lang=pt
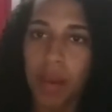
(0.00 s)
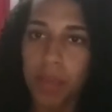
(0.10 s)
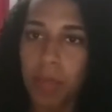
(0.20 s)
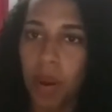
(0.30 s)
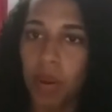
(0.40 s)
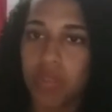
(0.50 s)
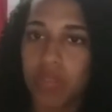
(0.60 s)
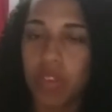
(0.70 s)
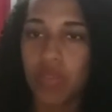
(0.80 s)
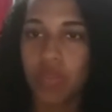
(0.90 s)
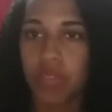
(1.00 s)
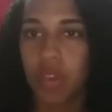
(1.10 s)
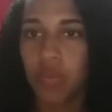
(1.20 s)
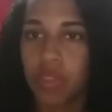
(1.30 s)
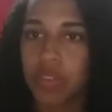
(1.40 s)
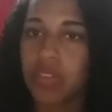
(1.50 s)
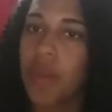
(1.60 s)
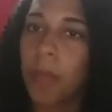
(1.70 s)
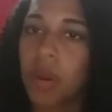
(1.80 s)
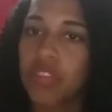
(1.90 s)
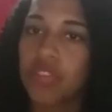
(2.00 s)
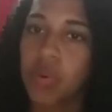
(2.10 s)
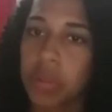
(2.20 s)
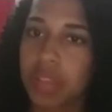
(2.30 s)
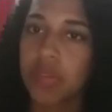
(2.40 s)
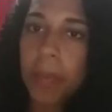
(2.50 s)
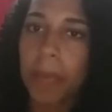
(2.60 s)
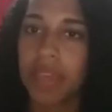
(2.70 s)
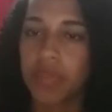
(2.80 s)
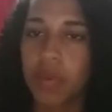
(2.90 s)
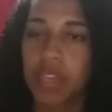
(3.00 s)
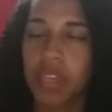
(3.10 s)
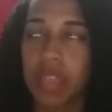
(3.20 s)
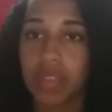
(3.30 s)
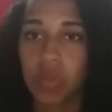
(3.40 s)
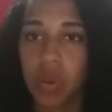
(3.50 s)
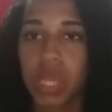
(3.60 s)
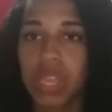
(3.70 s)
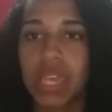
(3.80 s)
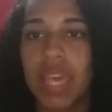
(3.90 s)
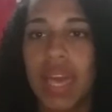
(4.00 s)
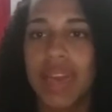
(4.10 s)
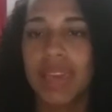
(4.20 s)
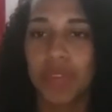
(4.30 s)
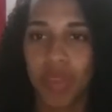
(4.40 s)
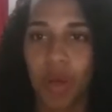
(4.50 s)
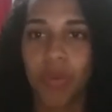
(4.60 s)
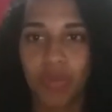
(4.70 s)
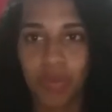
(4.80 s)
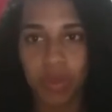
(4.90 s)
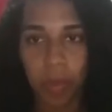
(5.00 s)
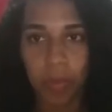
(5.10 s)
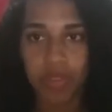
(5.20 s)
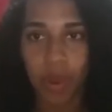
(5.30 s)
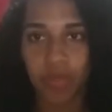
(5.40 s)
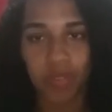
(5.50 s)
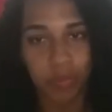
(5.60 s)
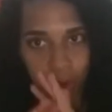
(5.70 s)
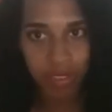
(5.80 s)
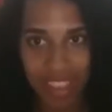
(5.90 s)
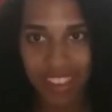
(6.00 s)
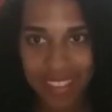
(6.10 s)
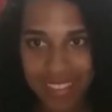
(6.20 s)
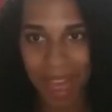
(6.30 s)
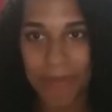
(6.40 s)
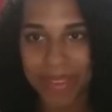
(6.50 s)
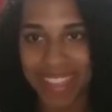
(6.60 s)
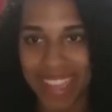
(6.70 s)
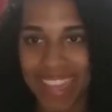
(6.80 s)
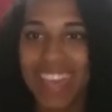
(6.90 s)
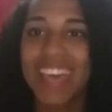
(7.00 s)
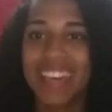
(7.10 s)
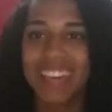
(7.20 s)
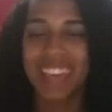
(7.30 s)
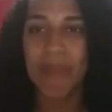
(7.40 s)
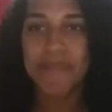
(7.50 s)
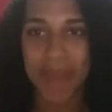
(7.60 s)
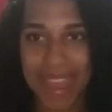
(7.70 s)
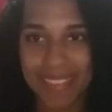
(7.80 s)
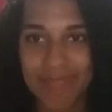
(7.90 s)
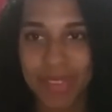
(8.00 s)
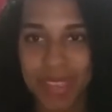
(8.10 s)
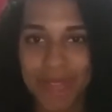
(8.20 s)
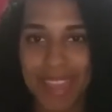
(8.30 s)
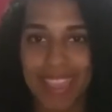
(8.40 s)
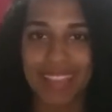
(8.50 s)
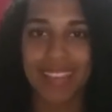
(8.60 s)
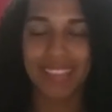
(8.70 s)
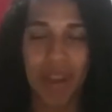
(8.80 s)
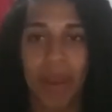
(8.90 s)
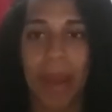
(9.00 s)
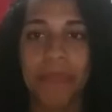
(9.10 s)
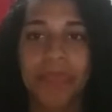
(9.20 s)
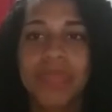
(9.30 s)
Bom, se, o se o vídeo estiver um pouco escuro, desculpa aí, viu, que tá de noite. E o meu celular, e o meu celular vocês já sabem, né? Que é péssimo de verdade esse celular.